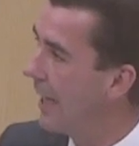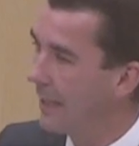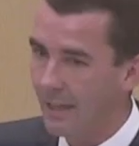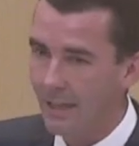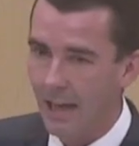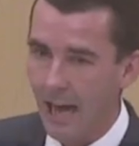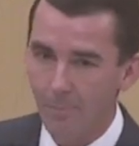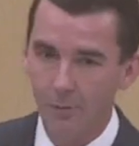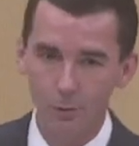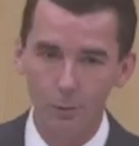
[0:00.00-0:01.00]
einen
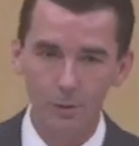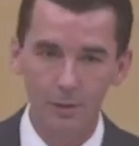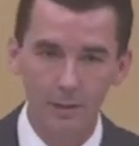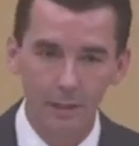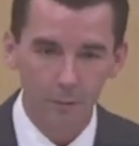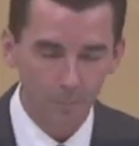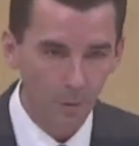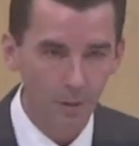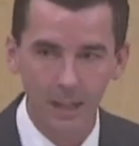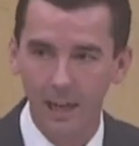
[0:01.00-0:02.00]
absoluten
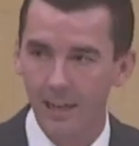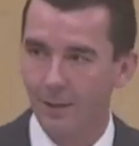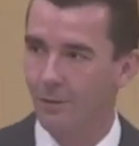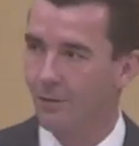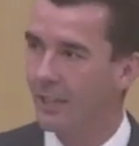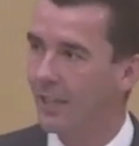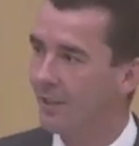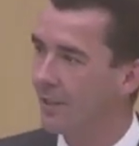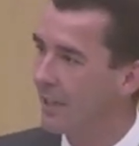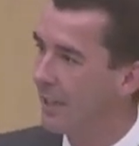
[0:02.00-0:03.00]
Tiefpunkt erreicht und sie
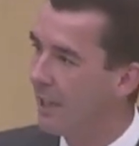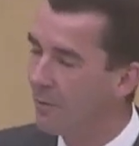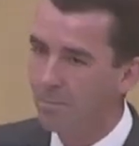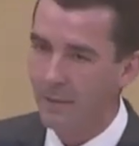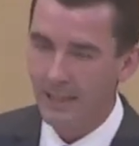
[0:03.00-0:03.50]
geht heute her und